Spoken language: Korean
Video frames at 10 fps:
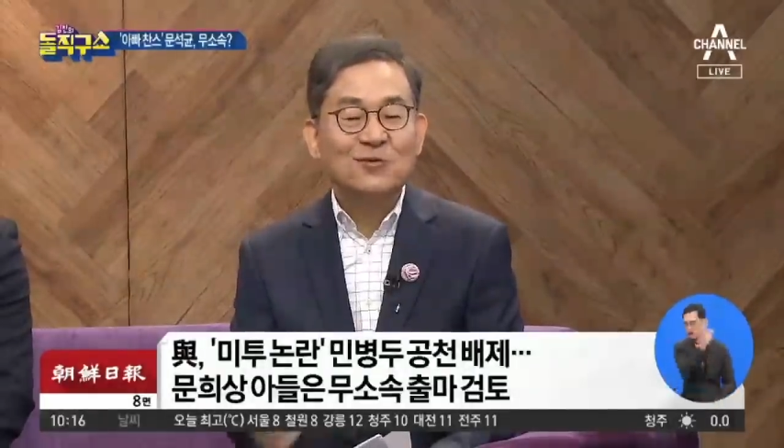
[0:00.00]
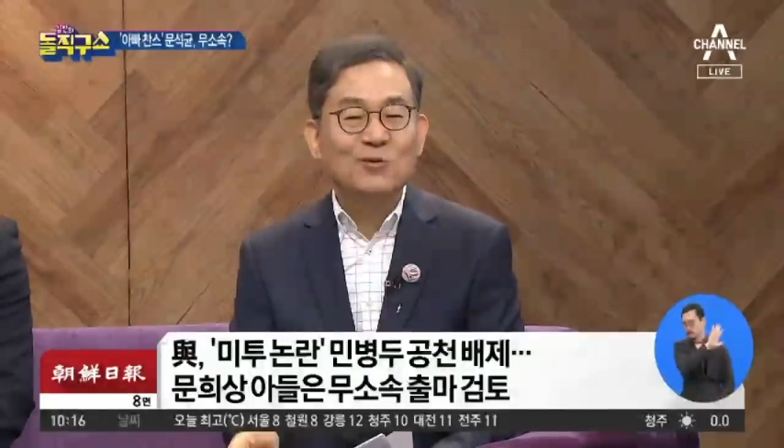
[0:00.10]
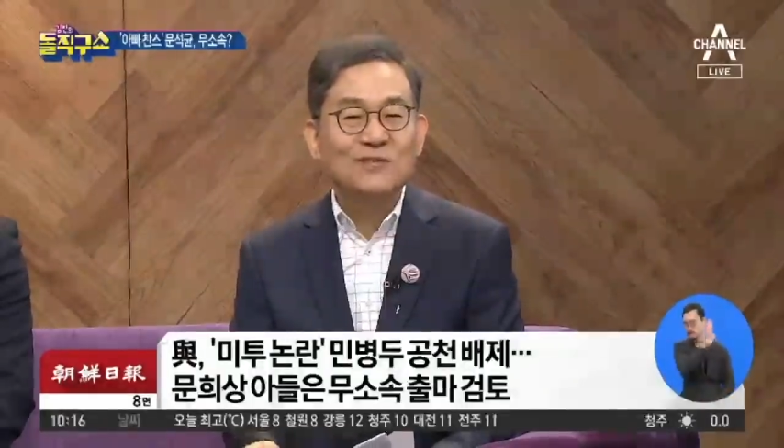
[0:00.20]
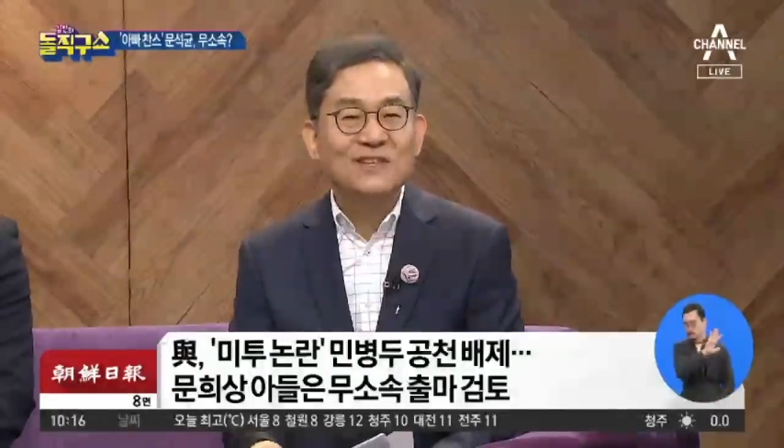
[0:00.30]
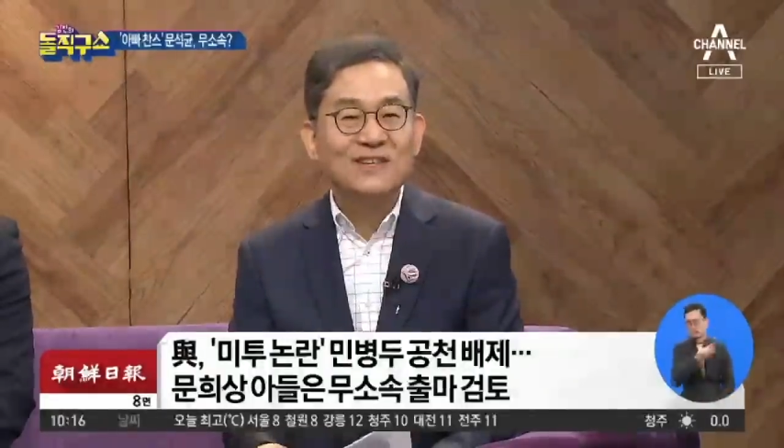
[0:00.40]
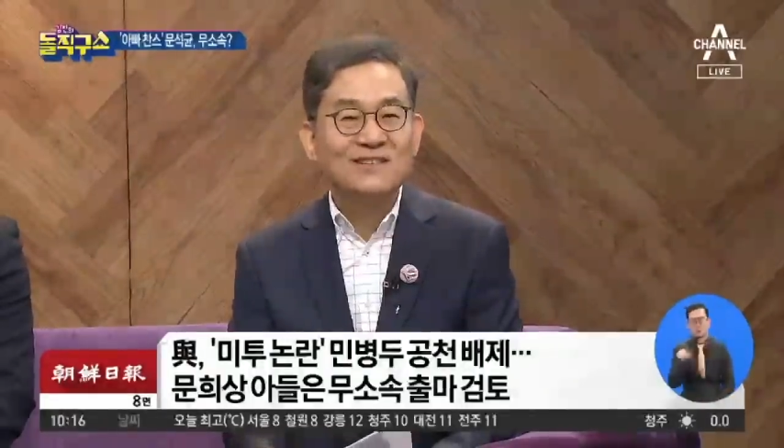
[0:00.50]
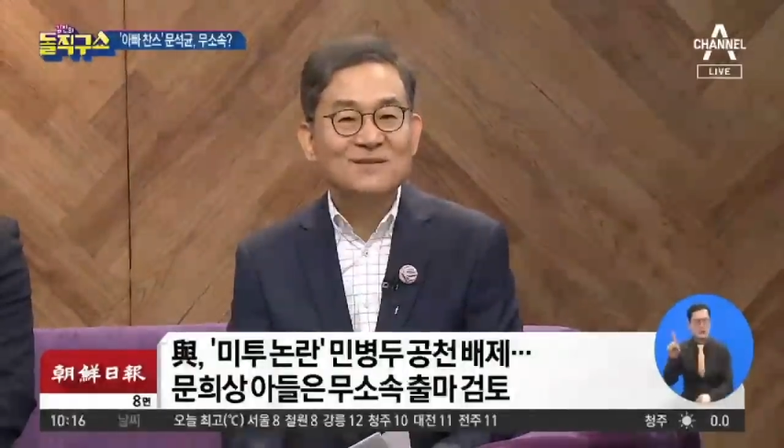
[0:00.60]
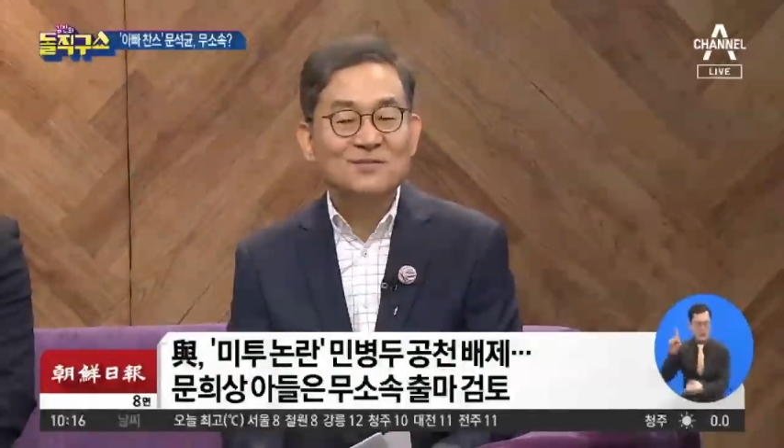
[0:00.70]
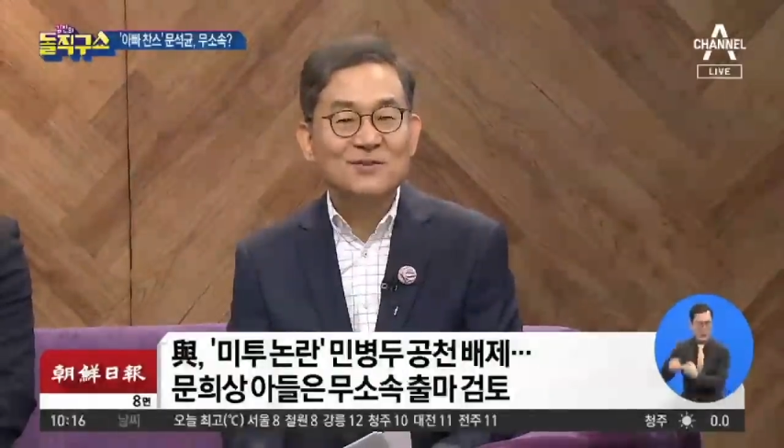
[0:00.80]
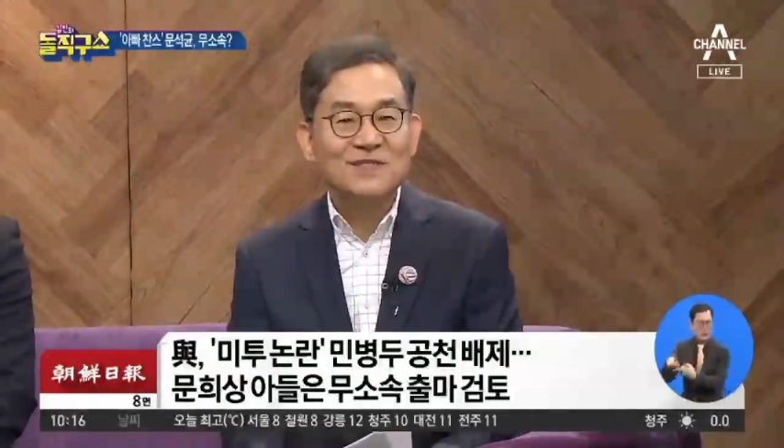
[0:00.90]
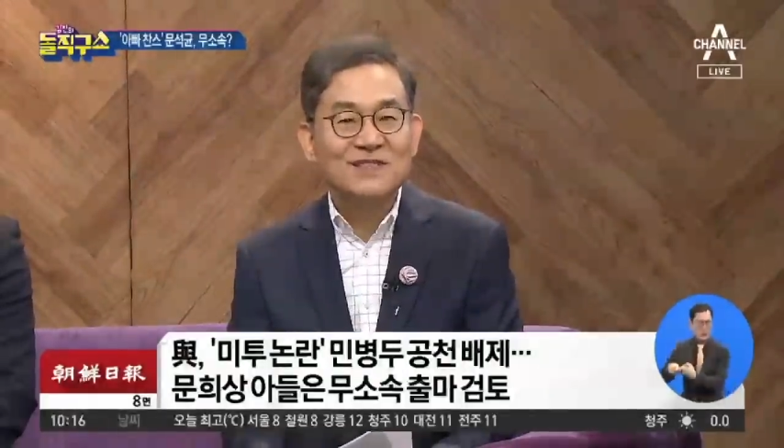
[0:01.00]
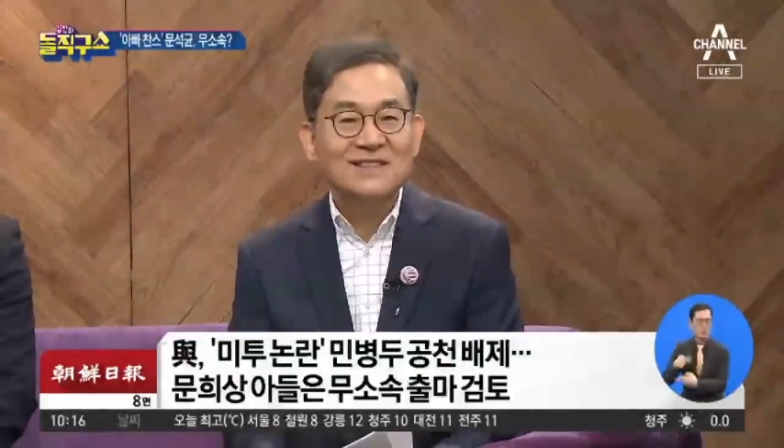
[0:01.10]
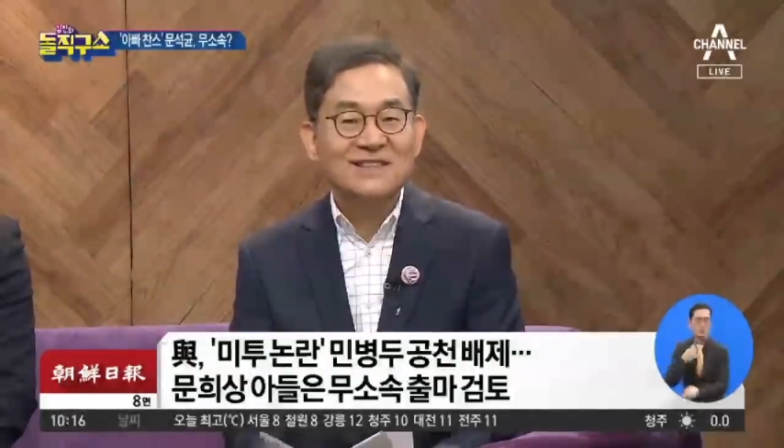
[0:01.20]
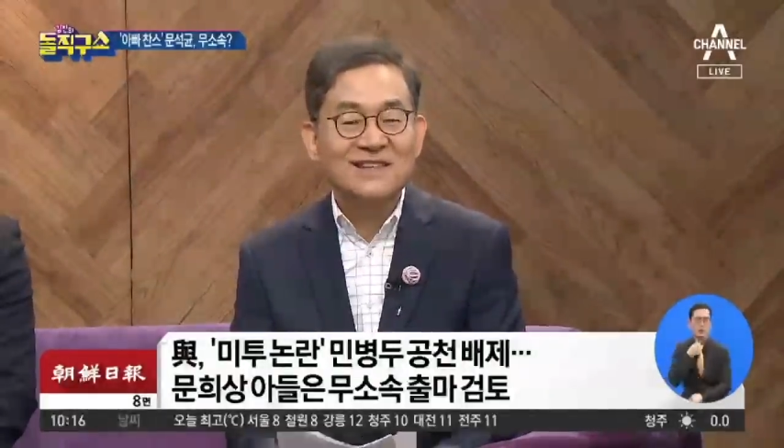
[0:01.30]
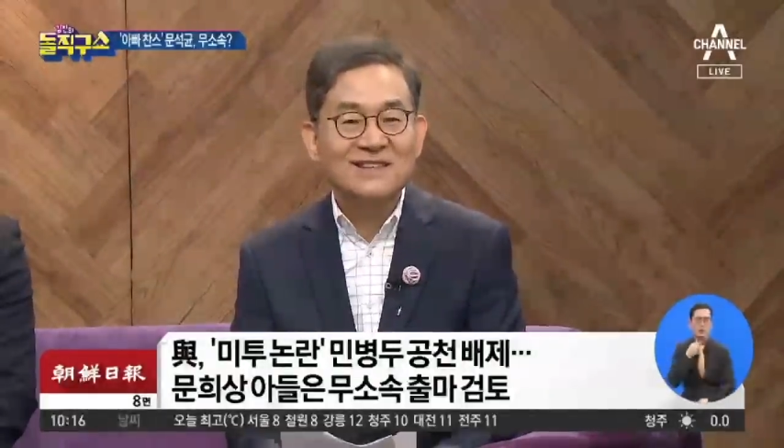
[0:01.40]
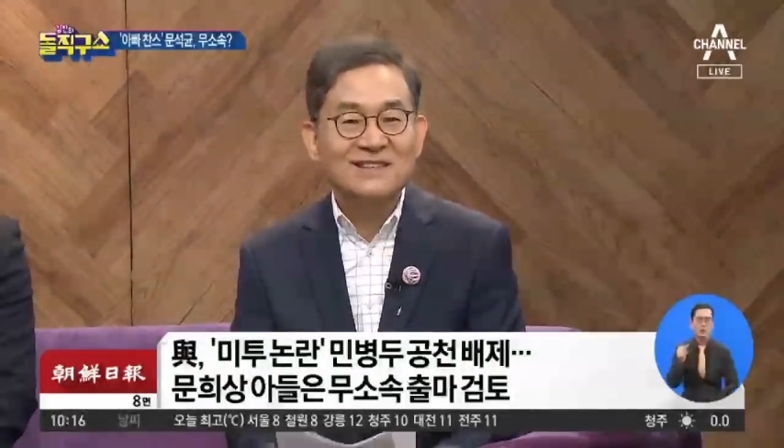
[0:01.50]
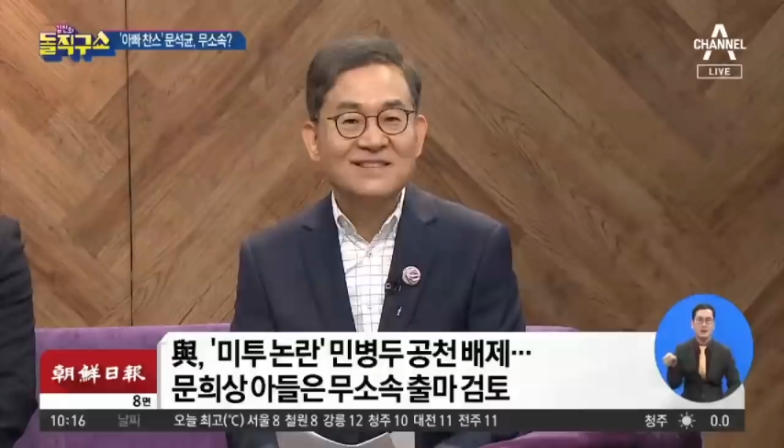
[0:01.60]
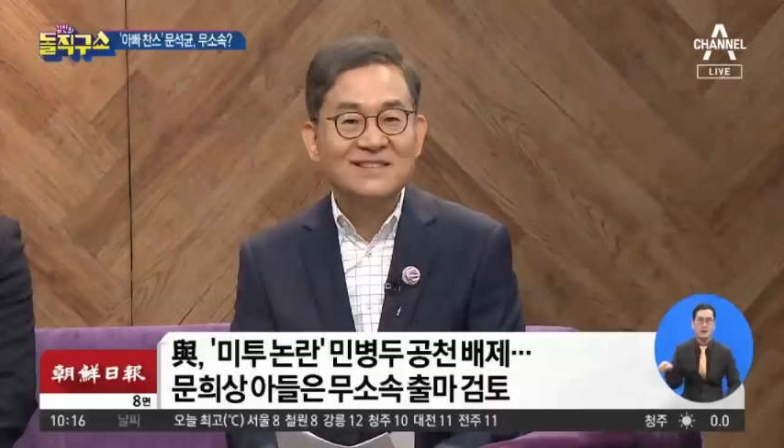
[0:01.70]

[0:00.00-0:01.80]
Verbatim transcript: 공천한 분이 제가